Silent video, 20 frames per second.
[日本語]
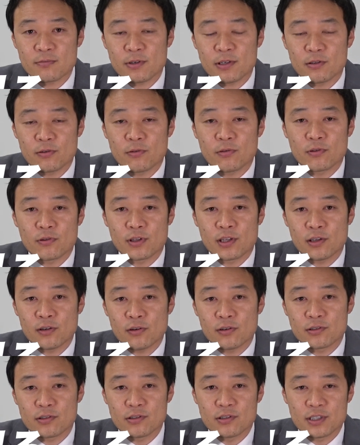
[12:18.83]
集めるところで
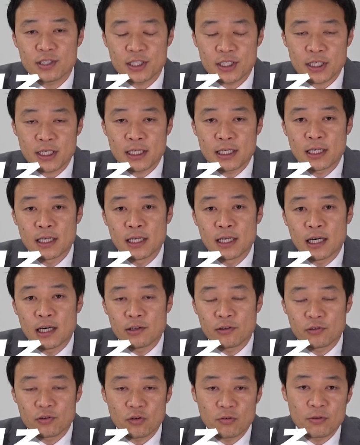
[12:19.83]
の数字に
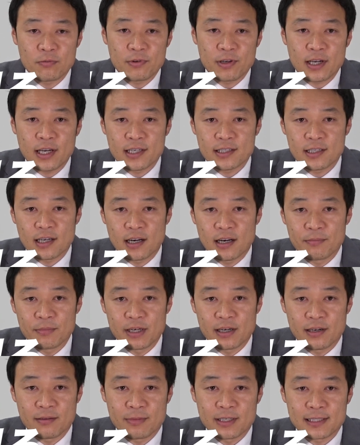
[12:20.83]
あの興味深い差が
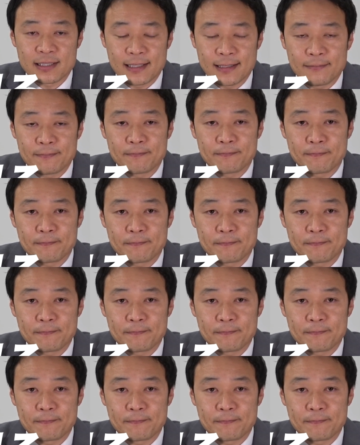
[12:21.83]
見られました